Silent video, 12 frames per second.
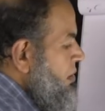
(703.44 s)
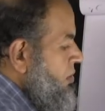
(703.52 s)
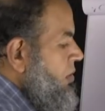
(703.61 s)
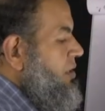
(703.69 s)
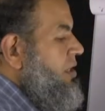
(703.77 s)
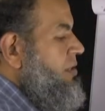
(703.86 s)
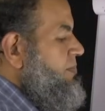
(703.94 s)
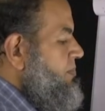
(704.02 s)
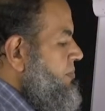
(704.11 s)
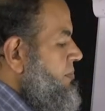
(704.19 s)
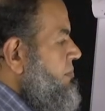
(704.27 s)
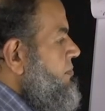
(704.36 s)
واضح
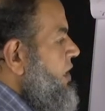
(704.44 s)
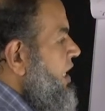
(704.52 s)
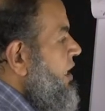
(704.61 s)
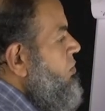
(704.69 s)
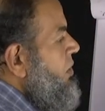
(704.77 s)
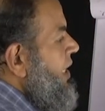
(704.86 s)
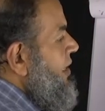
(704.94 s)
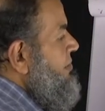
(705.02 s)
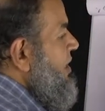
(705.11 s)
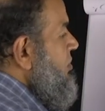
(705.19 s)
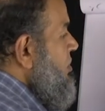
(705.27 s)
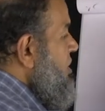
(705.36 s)
حلو الكلام
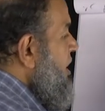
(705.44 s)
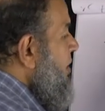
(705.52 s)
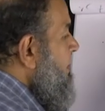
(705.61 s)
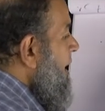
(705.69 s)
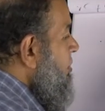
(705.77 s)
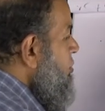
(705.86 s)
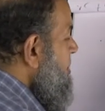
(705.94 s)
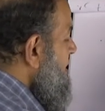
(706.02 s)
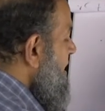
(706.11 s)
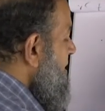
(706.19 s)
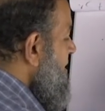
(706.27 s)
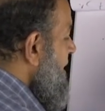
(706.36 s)
دوت دي 4 ودي
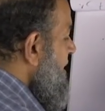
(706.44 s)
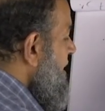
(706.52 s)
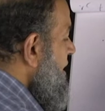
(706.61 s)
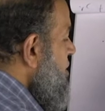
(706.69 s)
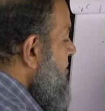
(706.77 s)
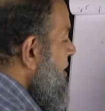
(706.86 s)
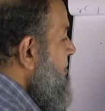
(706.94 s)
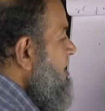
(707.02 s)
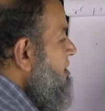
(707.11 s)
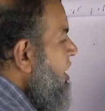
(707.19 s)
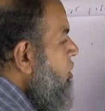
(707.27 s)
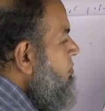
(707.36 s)
6 يبقى لما
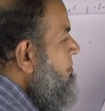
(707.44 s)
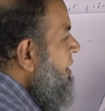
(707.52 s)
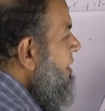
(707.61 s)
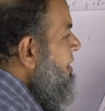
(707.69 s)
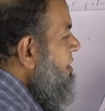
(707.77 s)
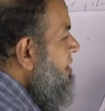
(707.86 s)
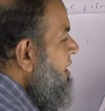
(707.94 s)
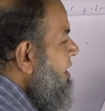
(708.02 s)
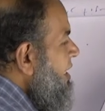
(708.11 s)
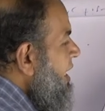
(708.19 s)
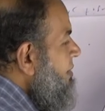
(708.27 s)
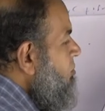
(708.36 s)
تطرحهم من بعض تطلع
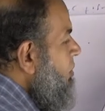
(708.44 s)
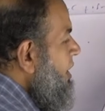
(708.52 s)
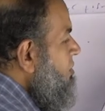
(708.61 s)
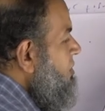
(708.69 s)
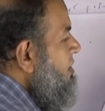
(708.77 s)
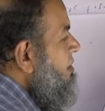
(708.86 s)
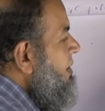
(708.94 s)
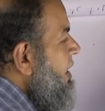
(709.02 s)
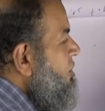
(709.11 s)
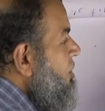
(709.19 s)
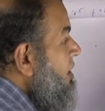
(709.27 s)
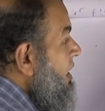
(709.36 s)
لي كام 1.6 من
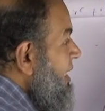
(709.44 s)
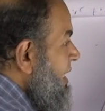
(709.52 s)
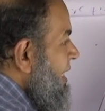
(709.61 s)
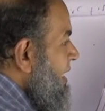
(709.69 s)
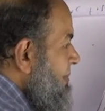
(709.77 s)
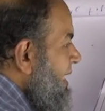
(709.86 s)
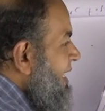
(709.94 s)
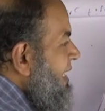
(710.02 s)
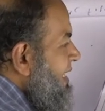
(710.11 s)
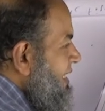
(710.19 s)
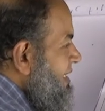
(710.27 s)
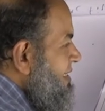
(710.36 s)
10 خلي بالك
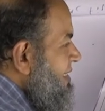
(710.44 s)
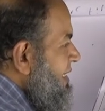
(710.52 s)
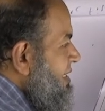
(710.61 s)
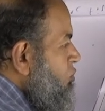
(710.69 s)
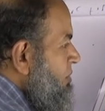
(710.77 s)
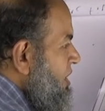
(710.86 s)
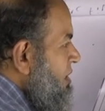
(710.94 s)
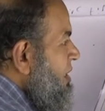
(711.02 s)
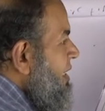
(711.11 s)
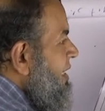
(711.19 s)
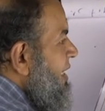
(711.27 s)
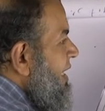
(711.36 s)
اللي احنا هنستخدمه
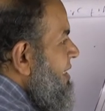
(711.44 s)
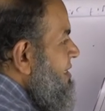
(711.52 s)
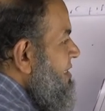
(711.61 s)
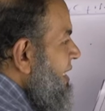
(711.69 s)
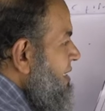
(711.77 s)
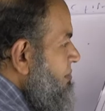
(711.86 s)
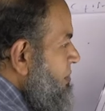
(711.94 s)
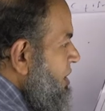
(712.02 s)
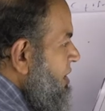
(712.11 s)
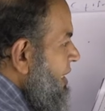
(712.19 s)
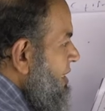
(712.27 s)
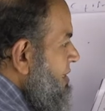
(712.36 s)
مين هنستخدم
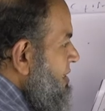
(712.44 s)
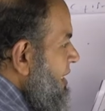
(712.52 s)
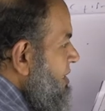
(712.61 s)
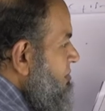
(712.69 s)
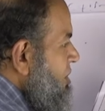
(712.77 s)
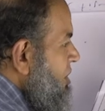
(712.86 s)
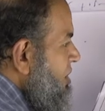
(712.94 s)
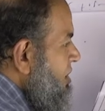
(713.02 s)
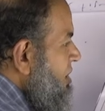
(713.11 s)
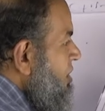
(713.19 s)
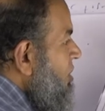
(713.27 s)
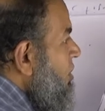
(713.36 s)
مين هنستخدم دي
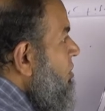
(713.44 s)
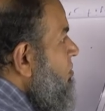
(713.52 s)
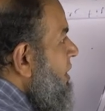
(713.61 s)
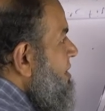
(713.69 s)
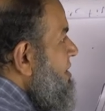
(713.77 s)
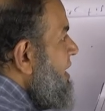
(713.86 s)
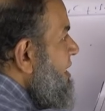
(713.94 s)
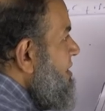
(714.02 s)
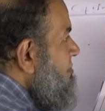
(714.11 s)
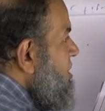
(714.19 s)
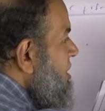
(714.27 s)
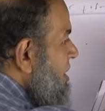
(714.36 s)

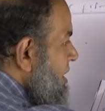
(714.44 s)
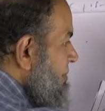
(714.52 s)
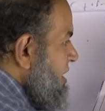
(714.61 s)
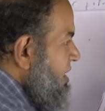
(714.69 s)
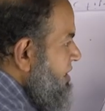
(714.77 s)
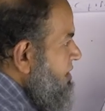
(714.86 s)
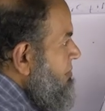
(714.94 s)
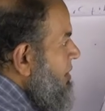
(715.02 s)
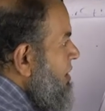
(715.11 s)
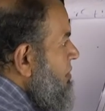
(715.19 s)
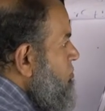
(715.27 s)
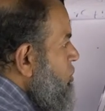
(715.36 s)
وهنستخدم دي لما نيجي نحسب
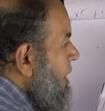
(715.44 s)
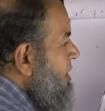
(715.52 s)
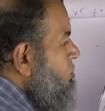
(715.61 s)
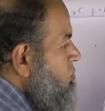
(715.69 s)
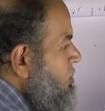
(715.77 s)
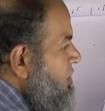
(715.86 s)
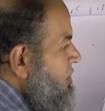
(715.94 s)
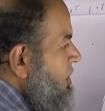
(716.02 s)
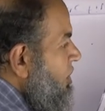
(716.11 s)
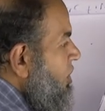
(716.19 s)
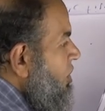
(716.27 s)
المثلث والمستطيل